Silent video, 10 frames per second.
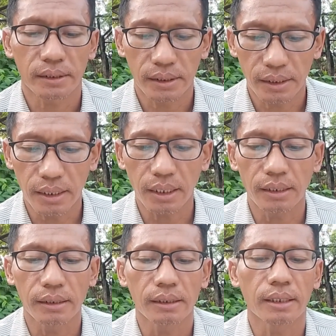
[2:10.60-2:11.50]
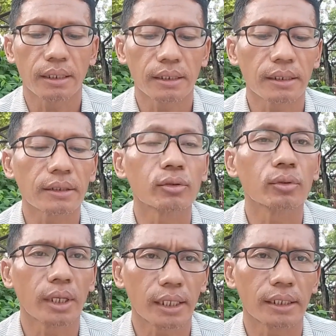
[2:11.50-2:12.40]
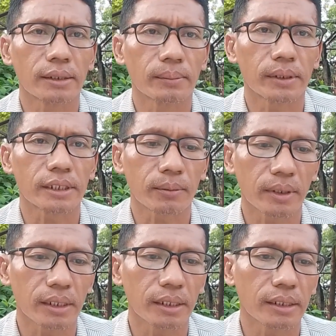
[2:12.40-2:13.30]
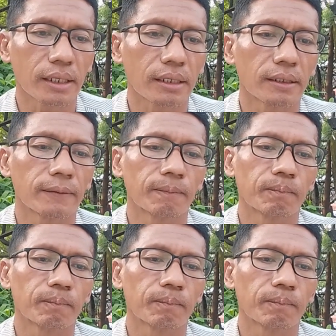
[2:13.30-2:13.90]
Pastikan ada Tuhan bersama kita,